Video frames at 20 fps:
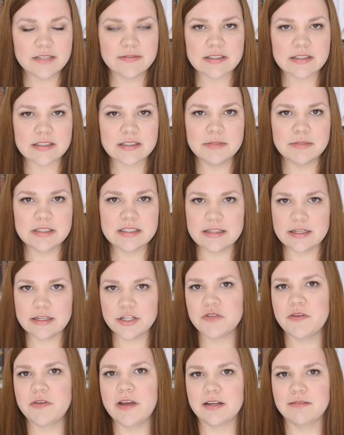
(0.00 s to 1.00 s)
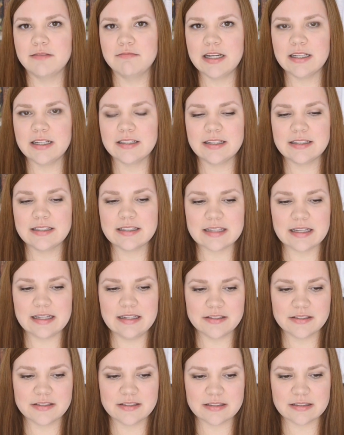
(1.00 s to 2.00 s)
was es mir sehr schwer gemacht hat, das
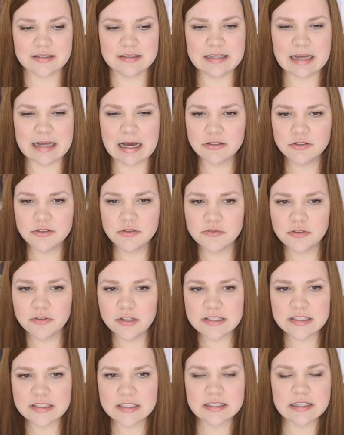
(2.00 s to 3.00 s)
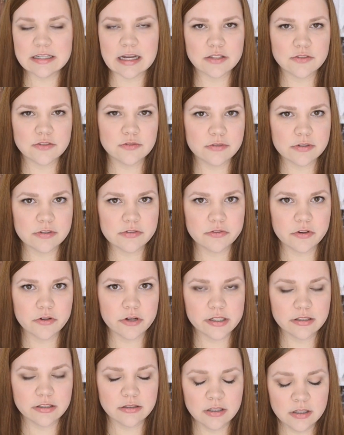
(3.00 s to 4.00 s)
alles nachzuvollziehen,
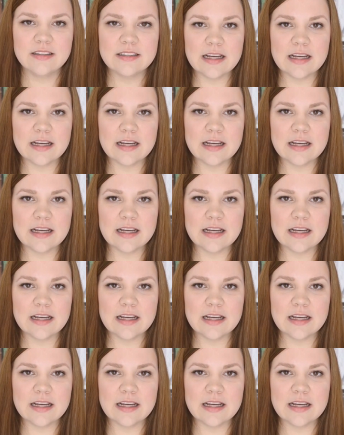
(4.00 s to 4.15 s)
nachzuverfolgen.